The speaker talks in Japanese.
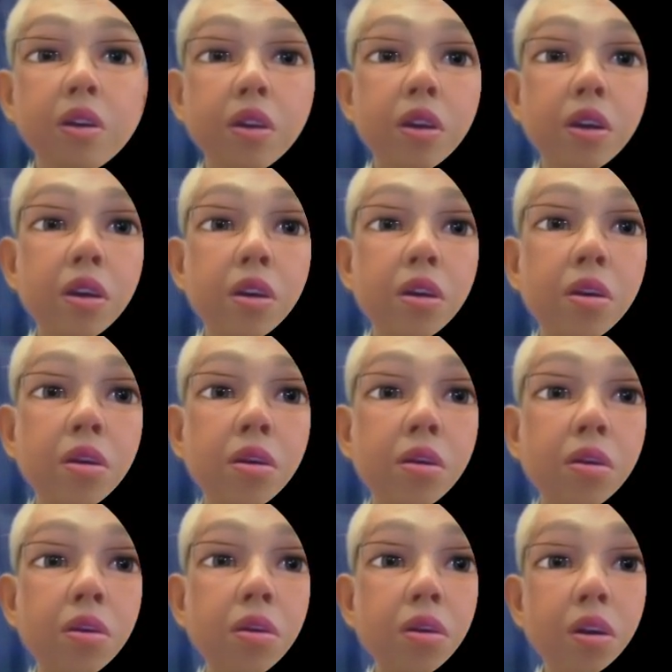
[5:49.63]
で、
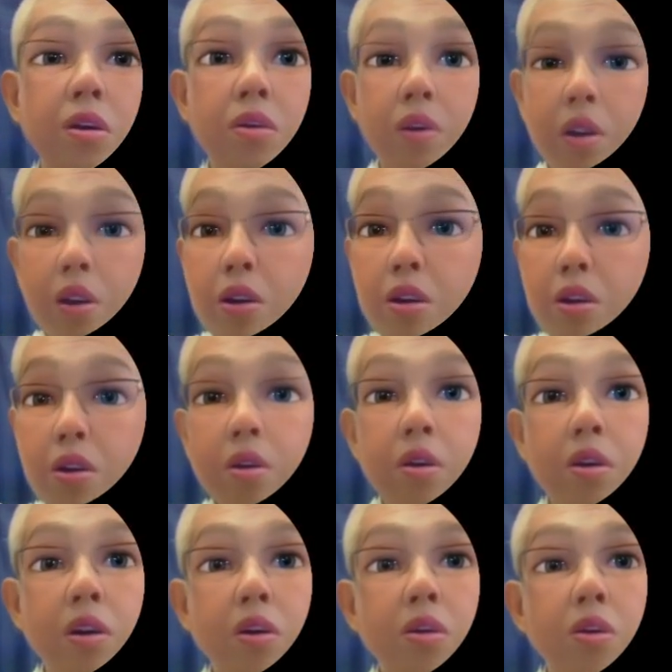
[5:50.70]
これは
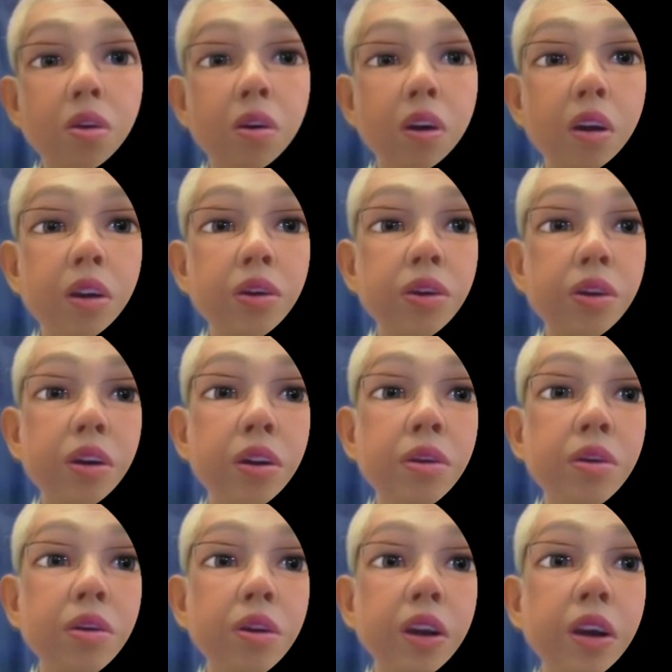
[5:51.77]
インデントからずれ
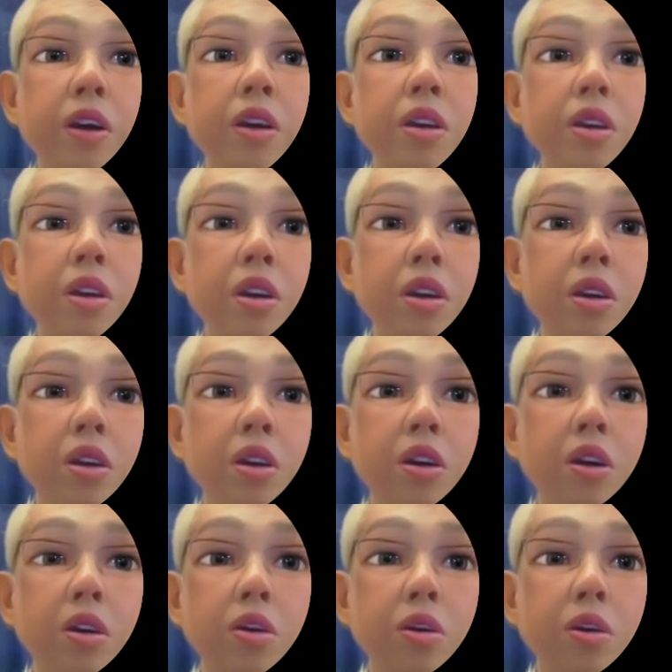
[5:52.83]
るので
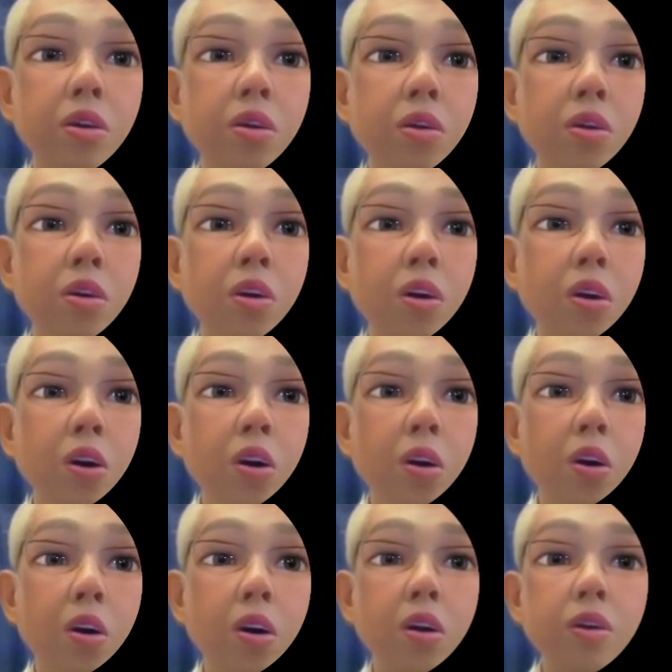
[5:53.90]
消える
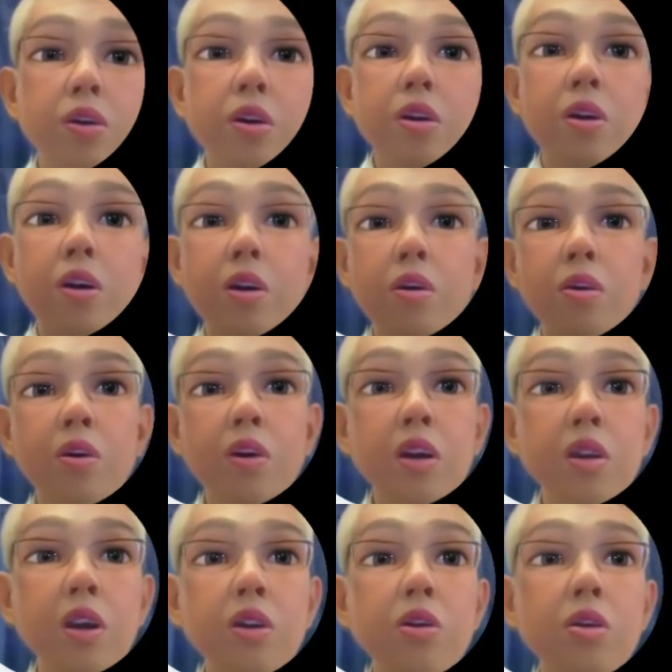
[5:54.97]
と。あ、なんかこれ
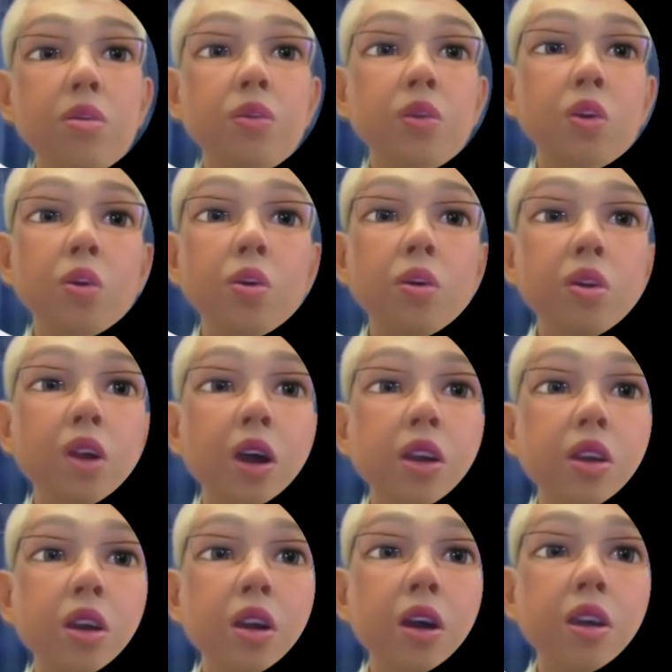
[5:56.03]
差し込むとここに
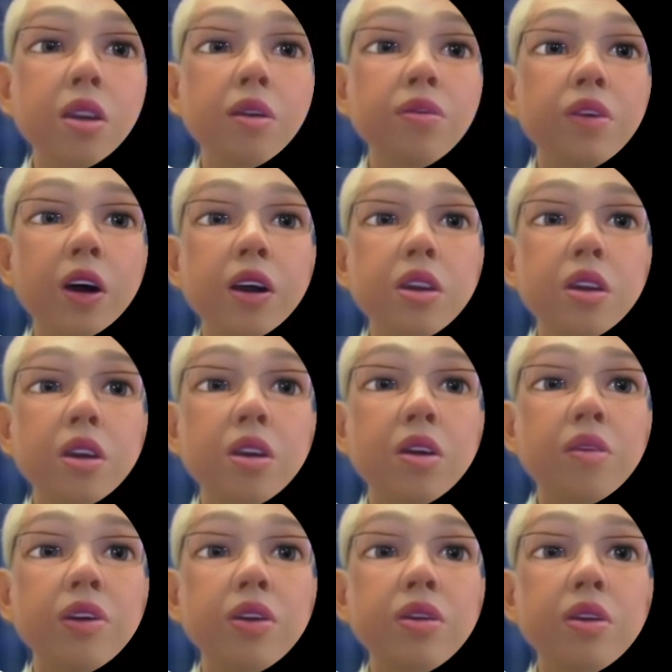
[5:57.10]
勝手にランダム入ってき
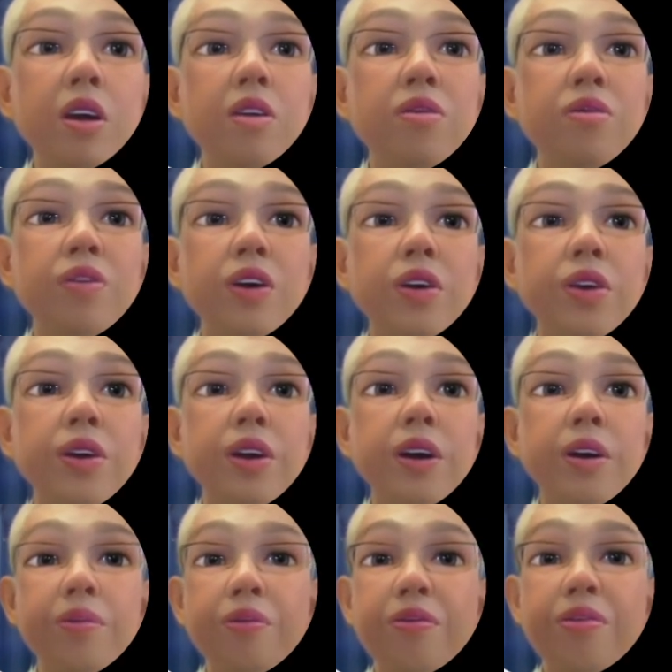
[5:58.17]
てますね、インポート
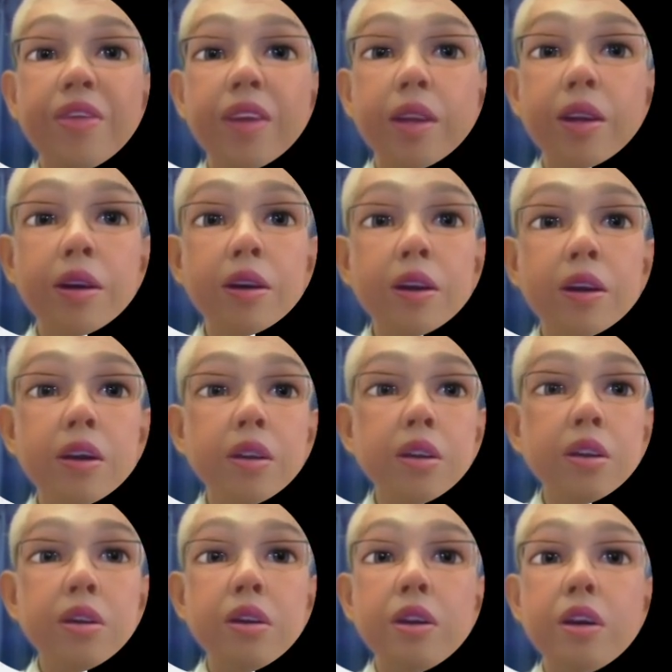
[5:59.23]
で。
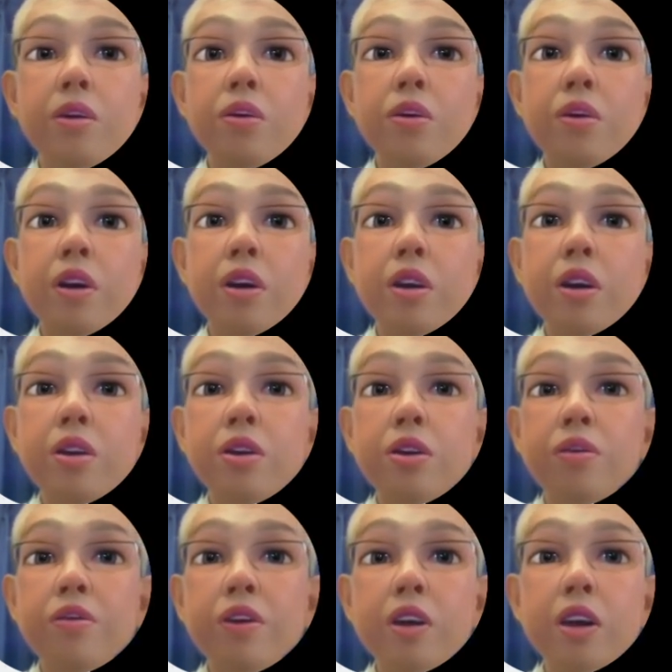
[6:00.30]
じゃあこれで
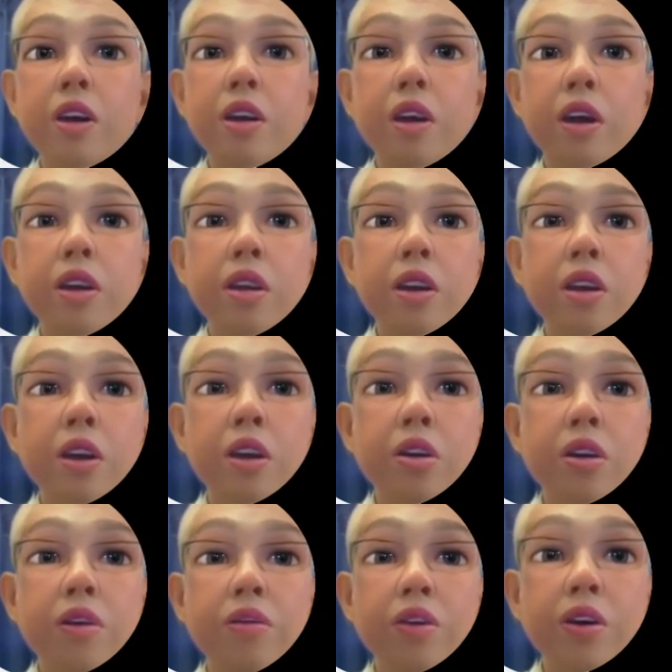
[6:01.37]
シミュレーター出てき
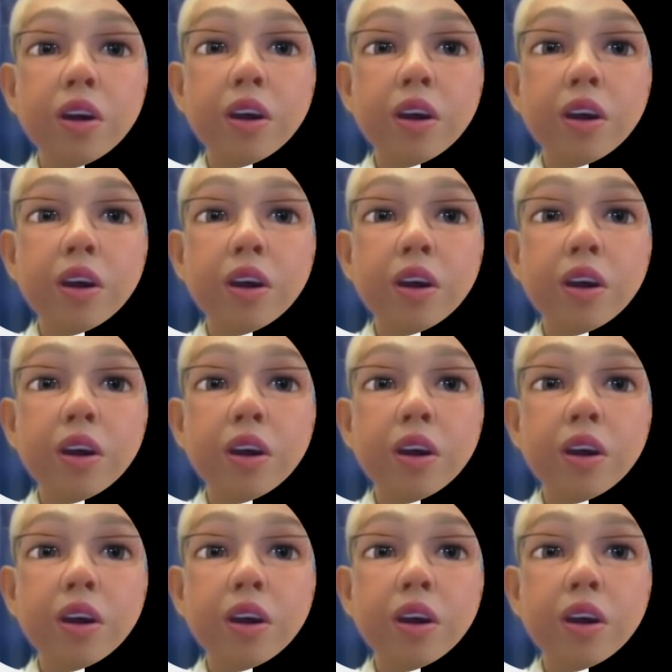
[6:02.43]
ても